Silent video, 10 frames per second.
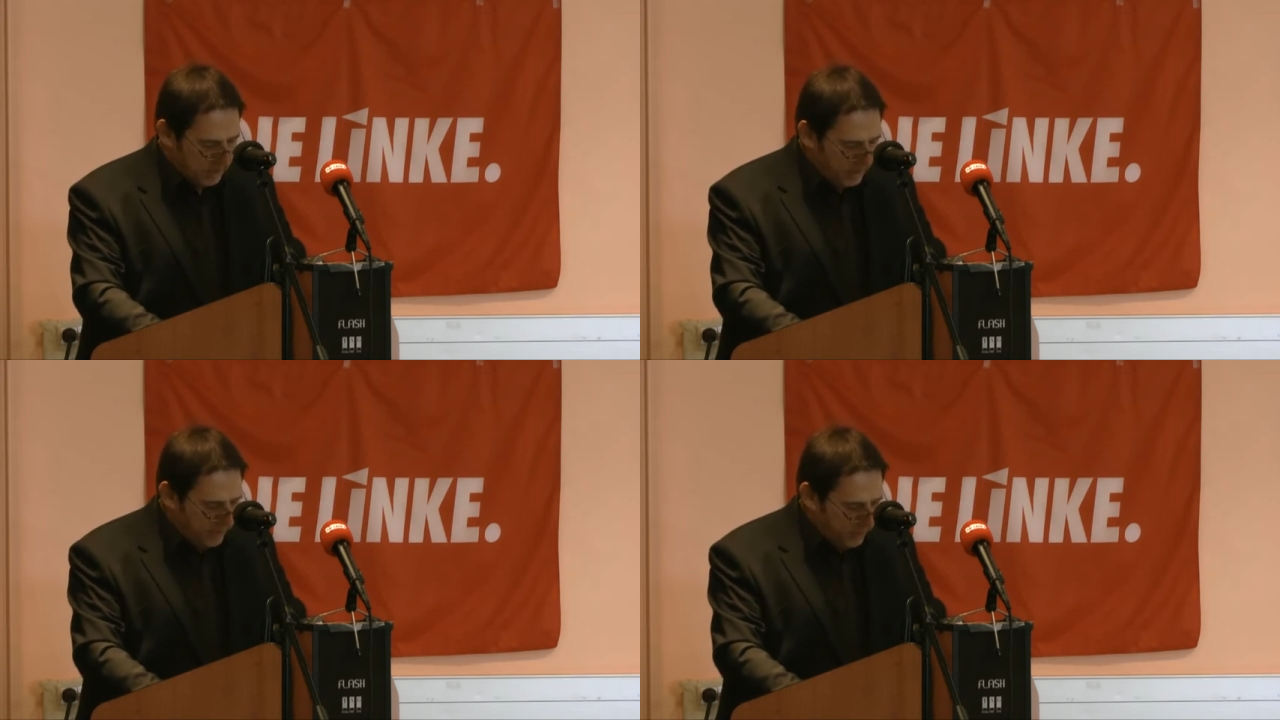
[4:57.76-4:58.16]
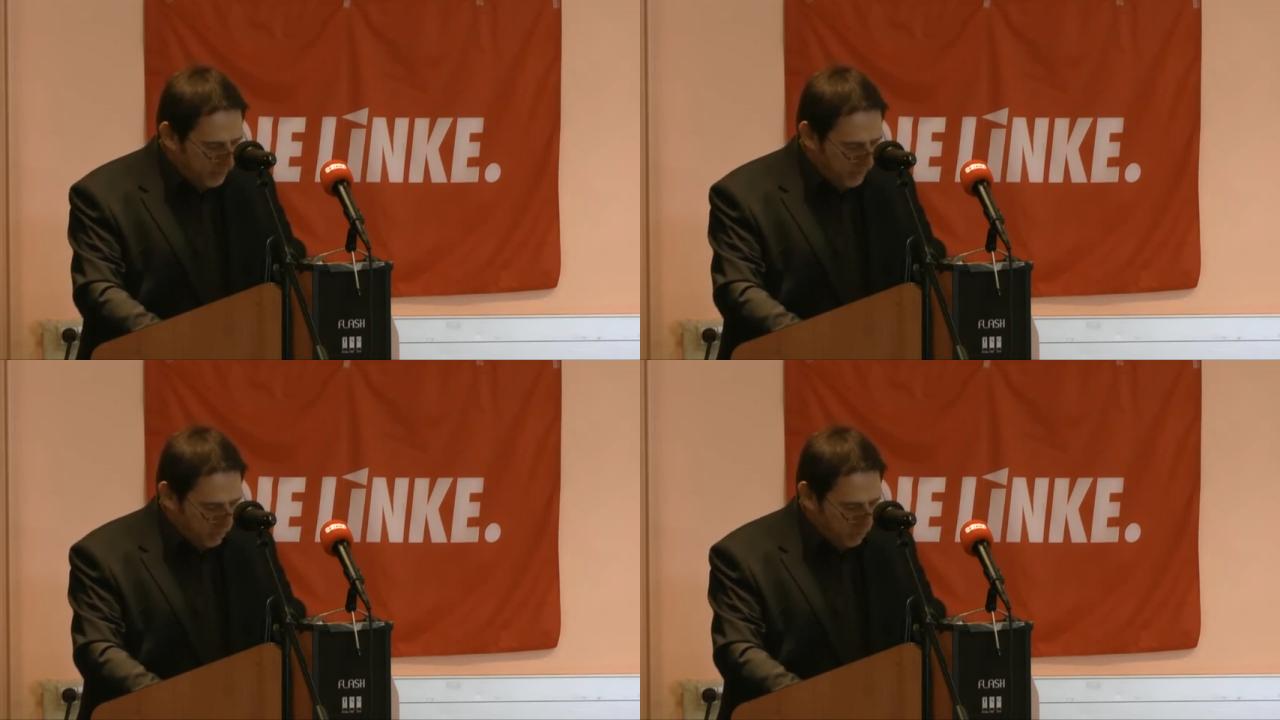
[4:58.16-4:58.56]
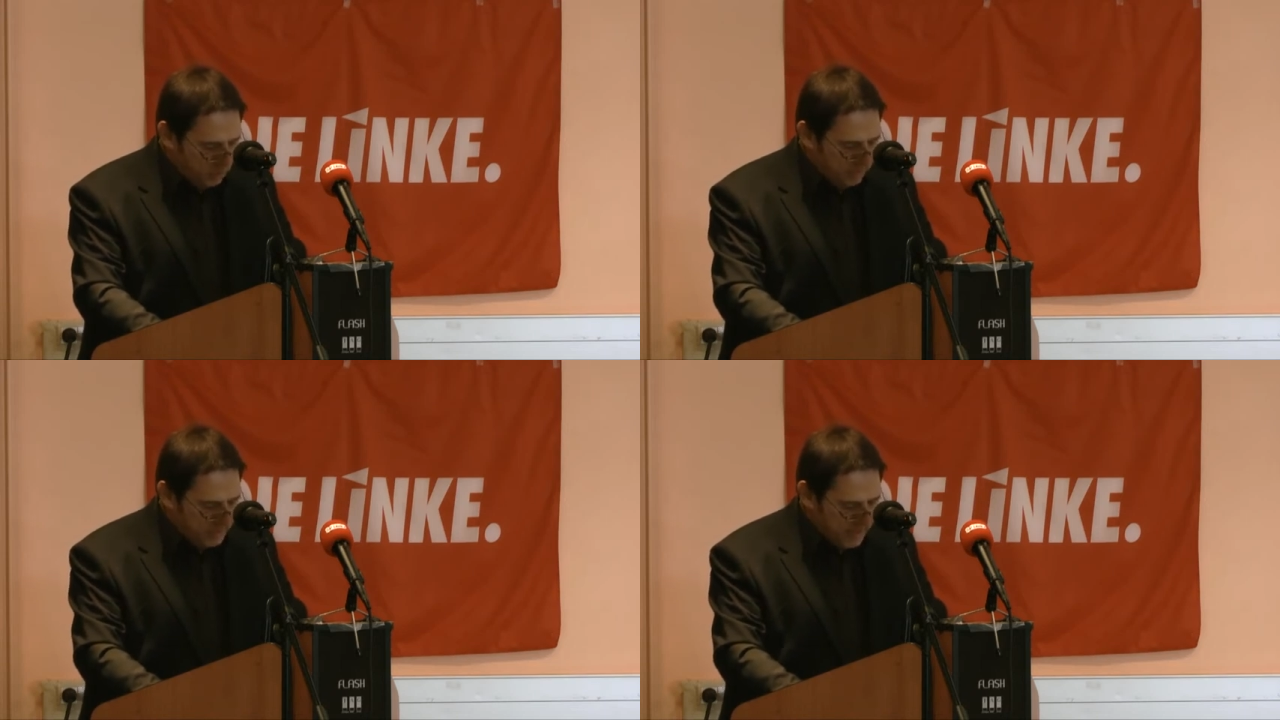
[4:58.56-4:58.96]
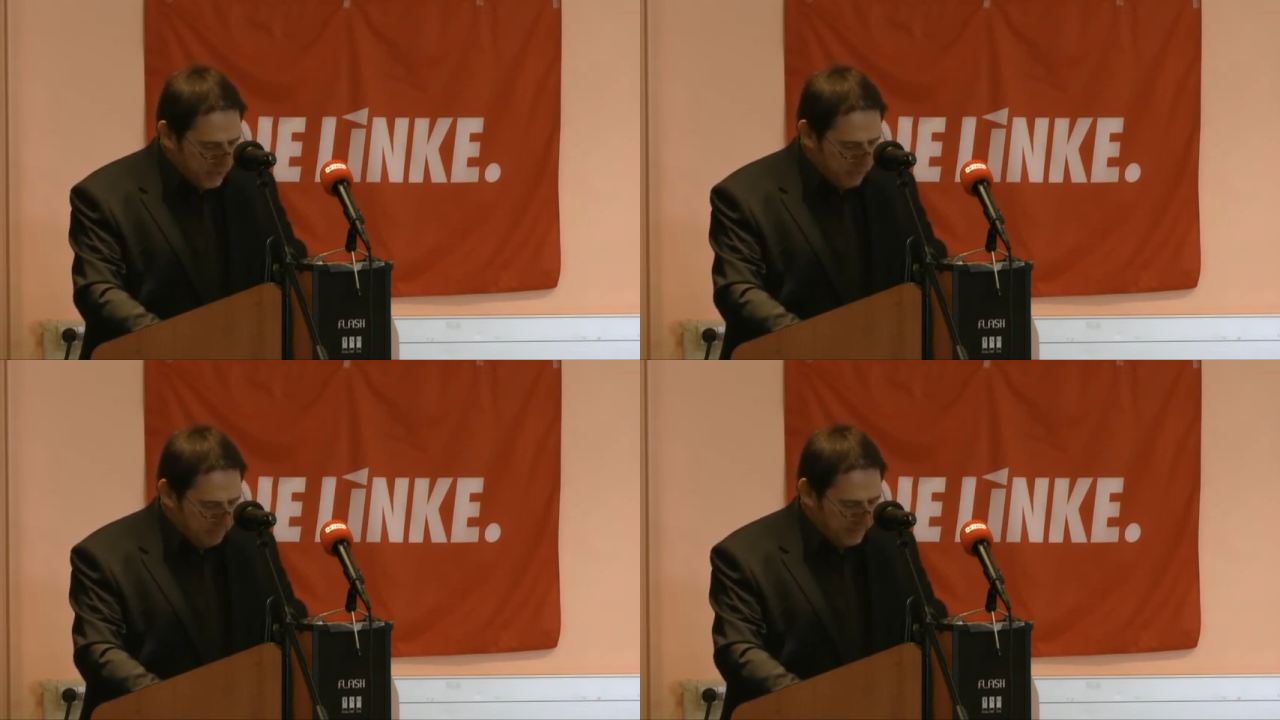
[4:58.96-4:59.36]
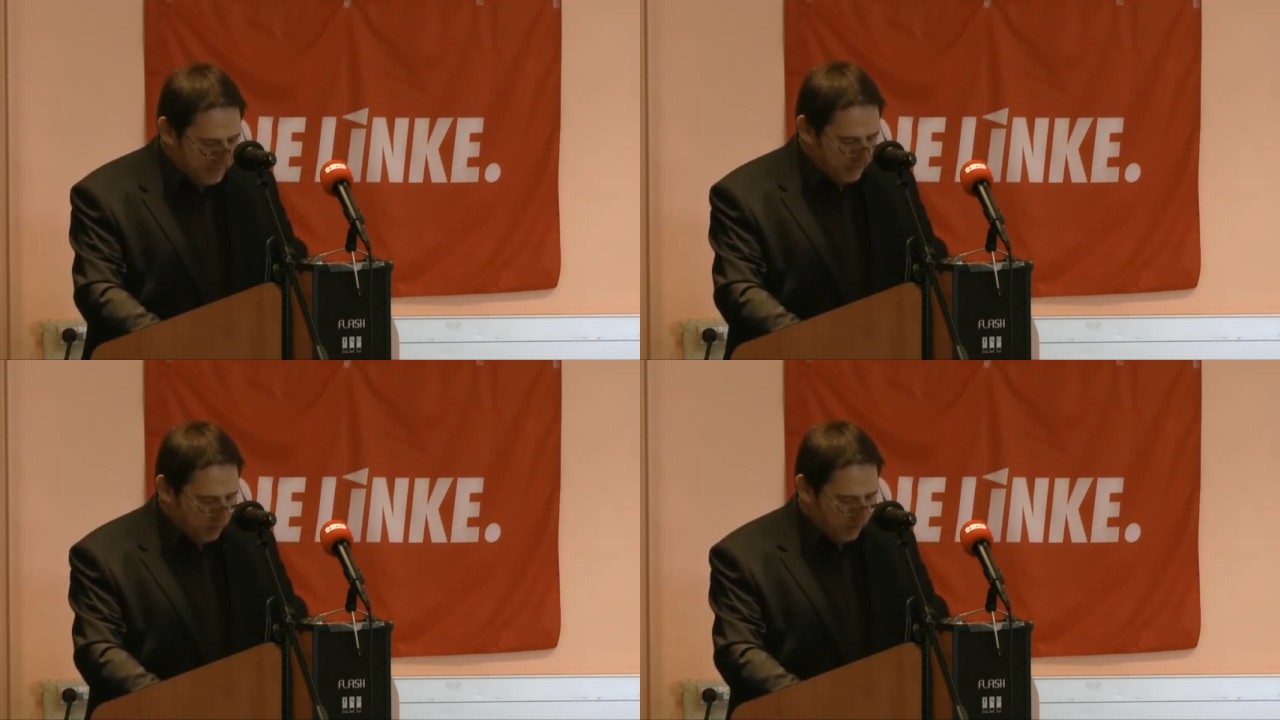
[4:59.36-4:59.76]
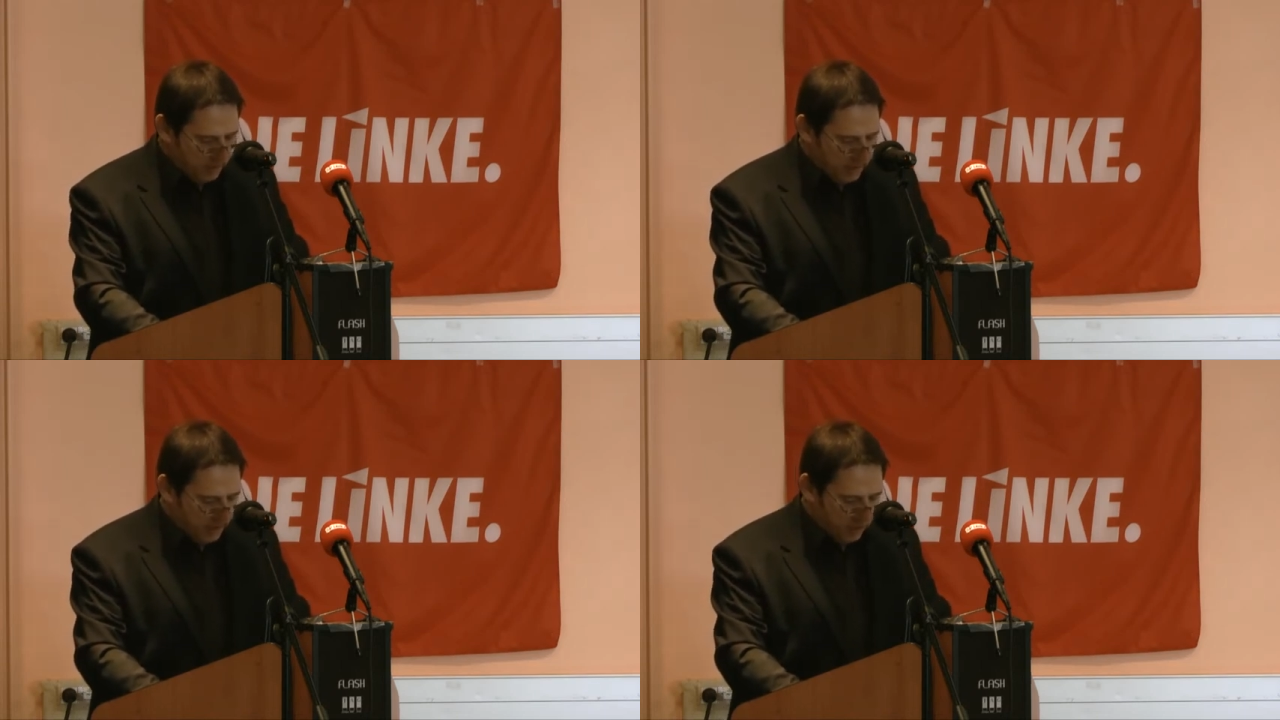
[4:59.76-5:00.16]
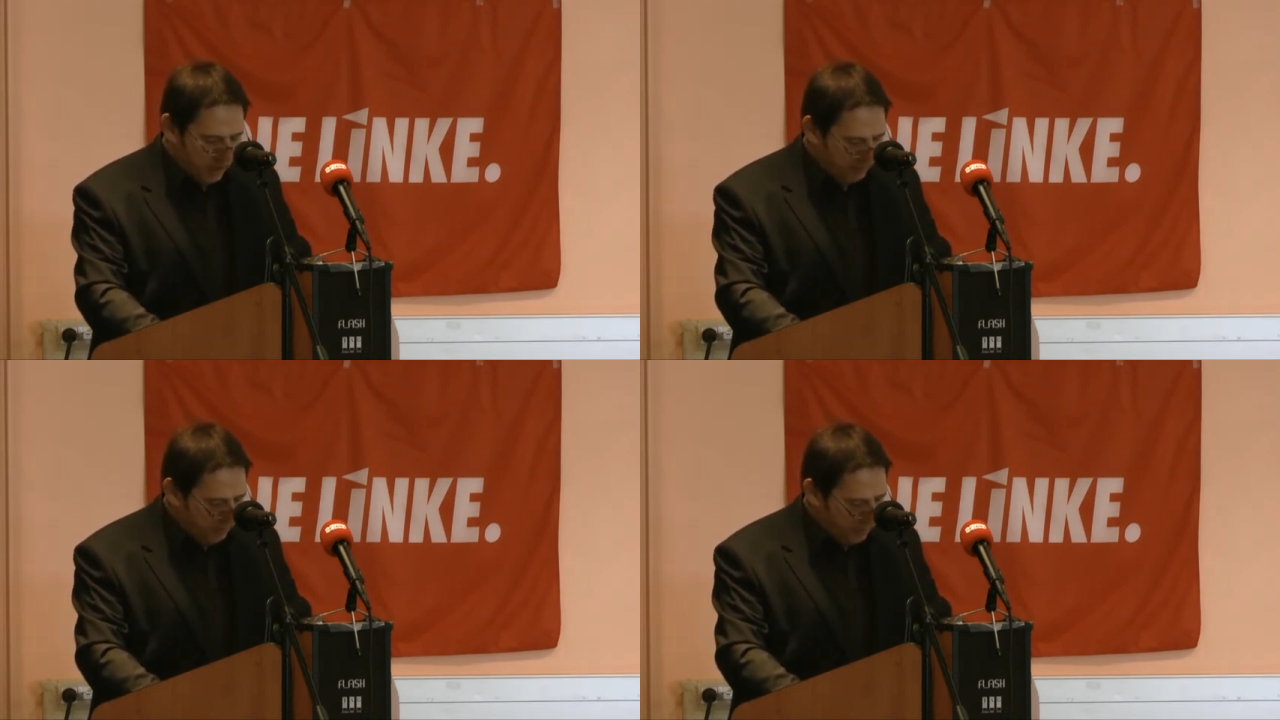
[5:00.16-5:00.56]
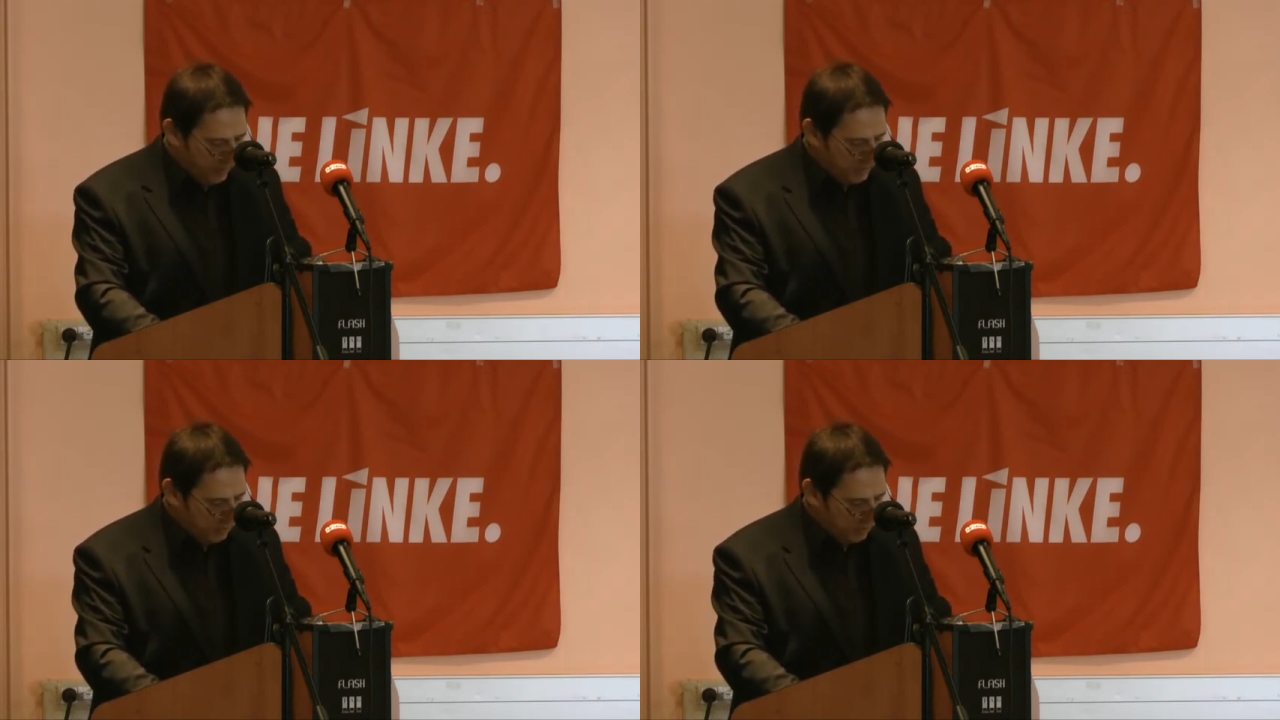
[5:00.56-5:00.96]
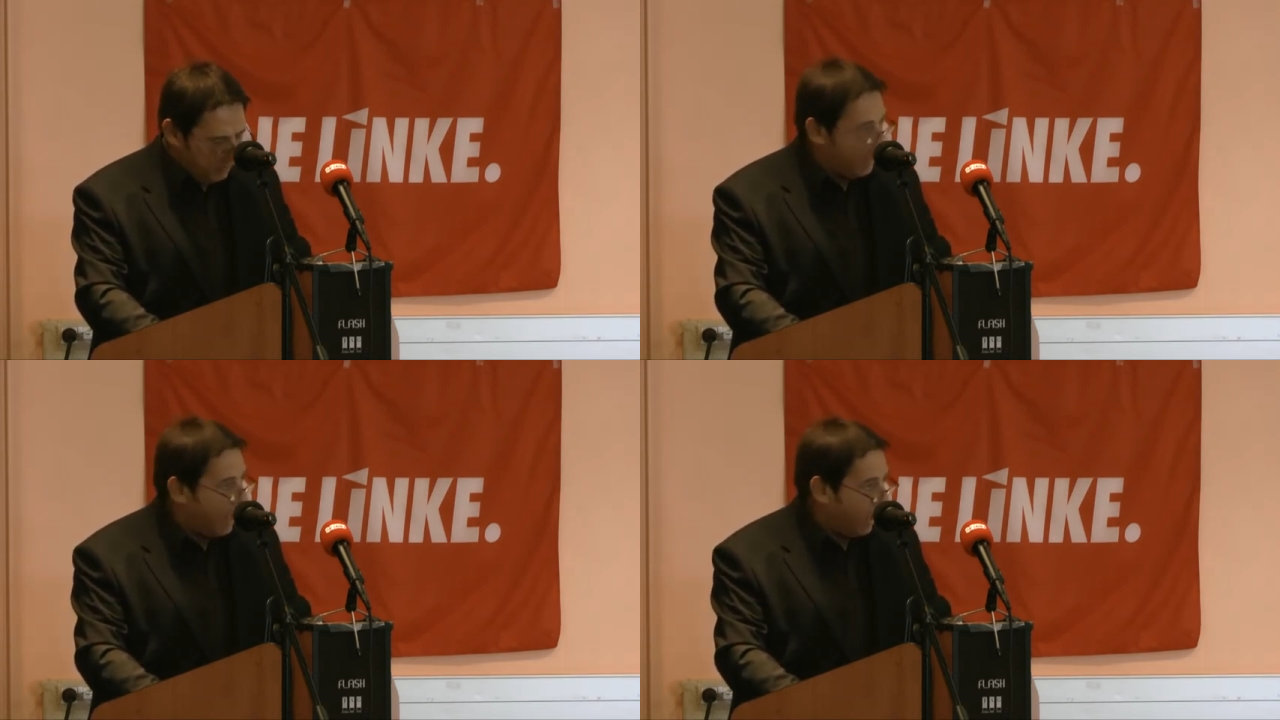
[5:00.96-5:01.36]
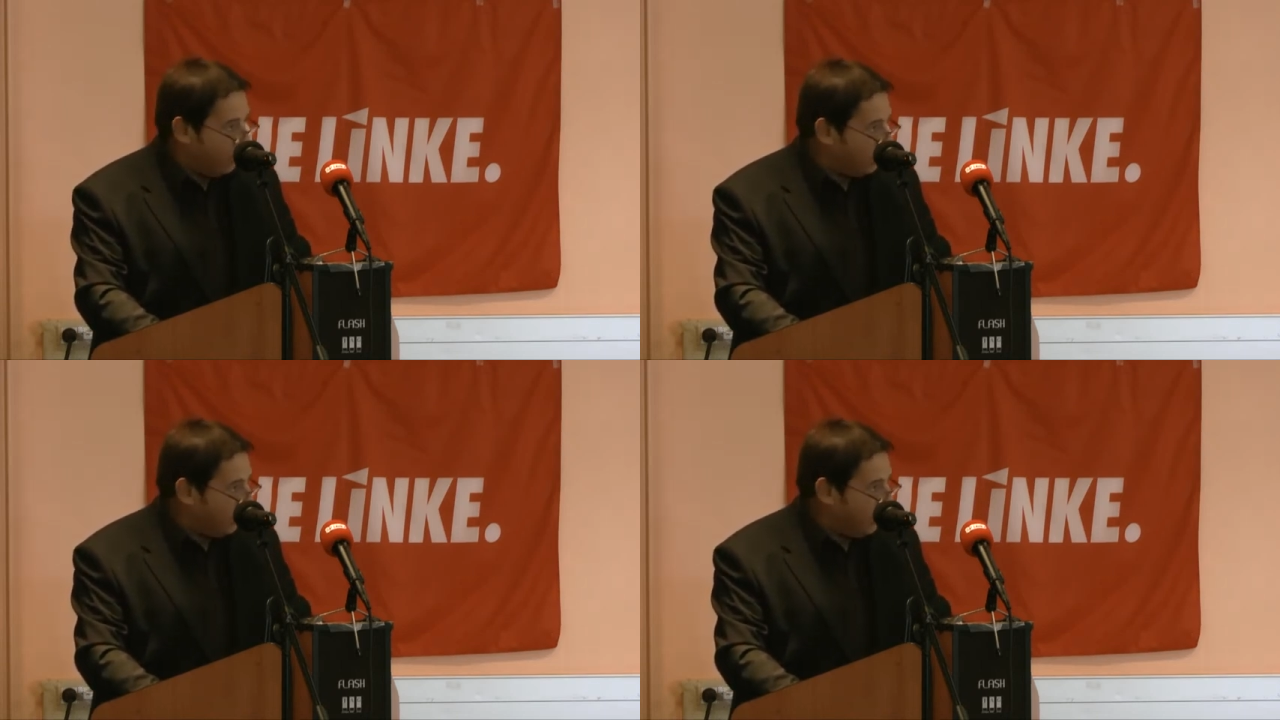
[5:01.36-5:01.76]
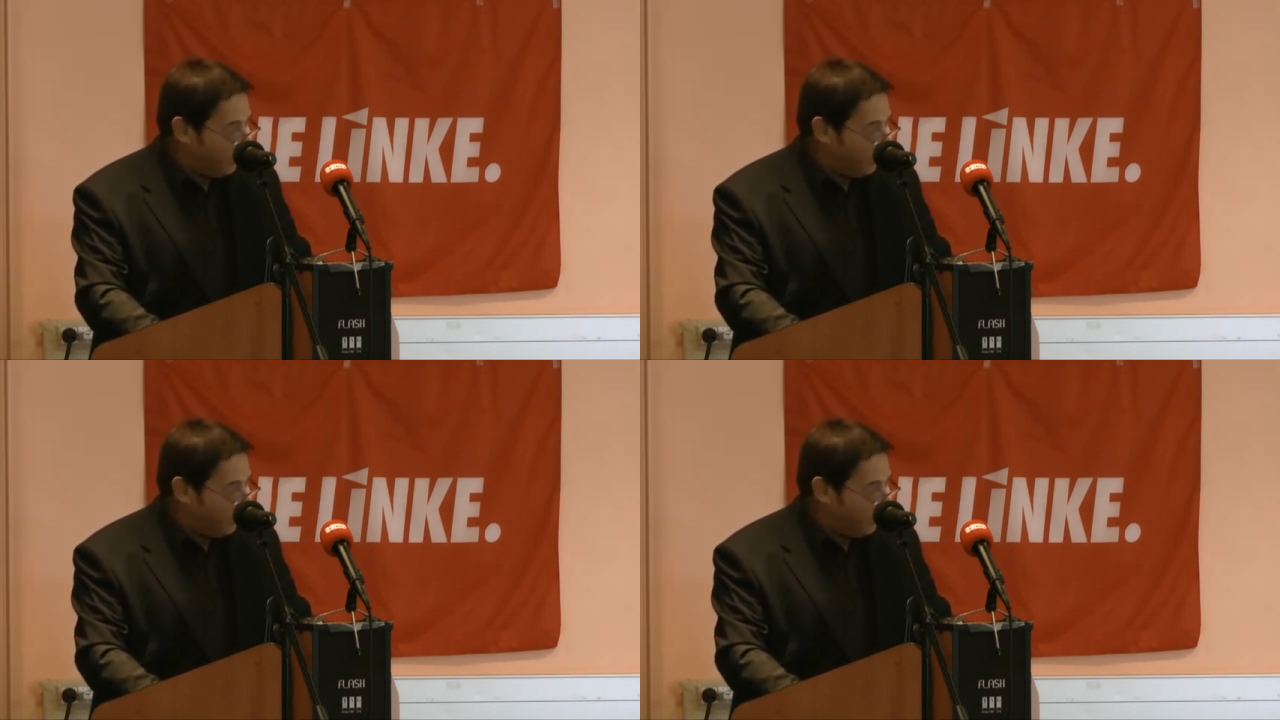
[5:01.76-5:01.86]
Il faut dire que ce message est passé et que la population a retrouvé